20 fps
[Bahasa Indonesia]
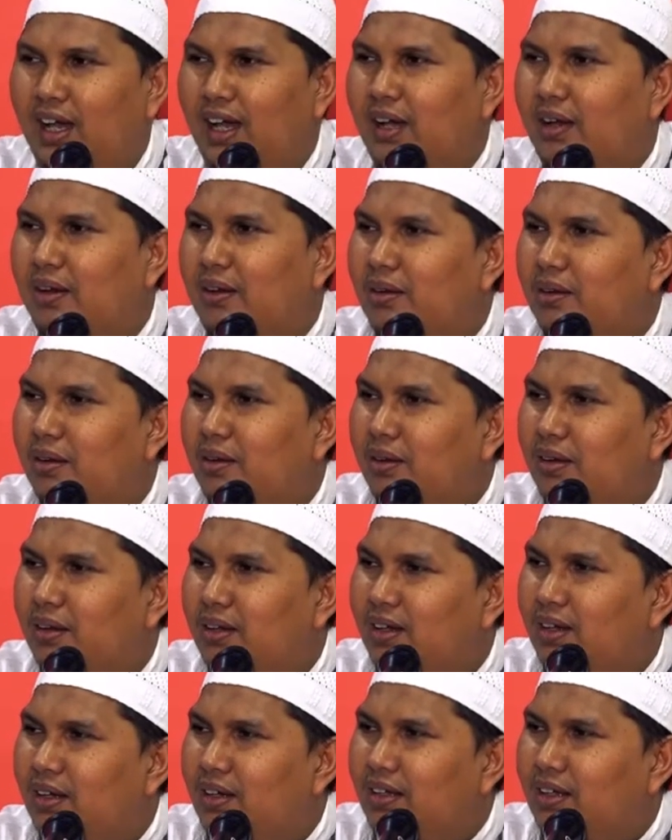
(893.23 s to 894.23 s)
Hah?
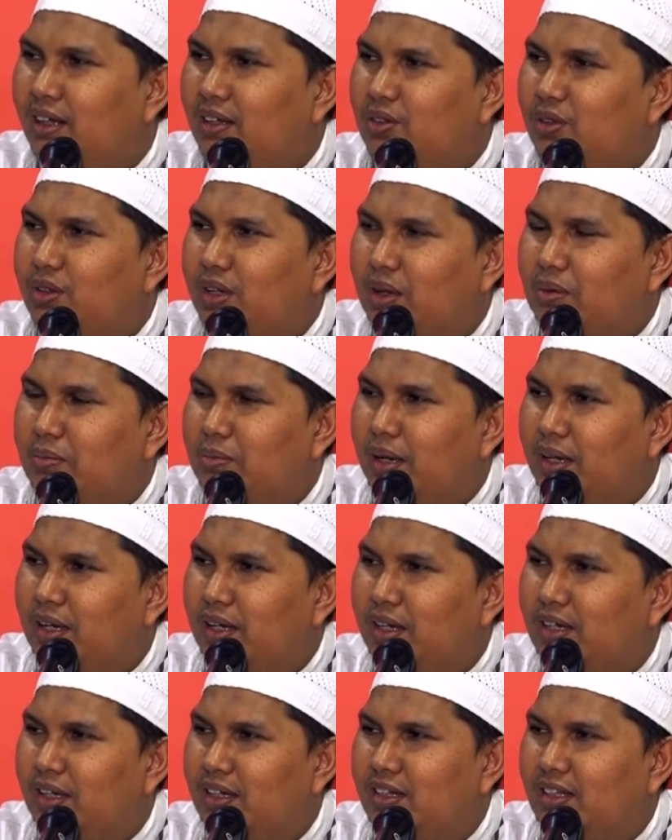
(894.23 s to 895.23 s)
Yang tukang
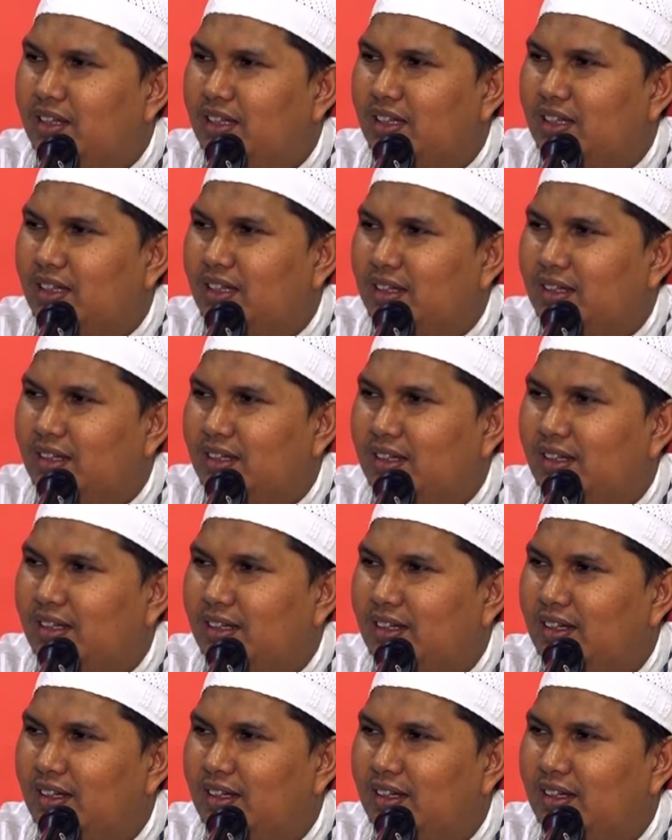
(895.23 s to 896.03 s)
bank yang ngerti.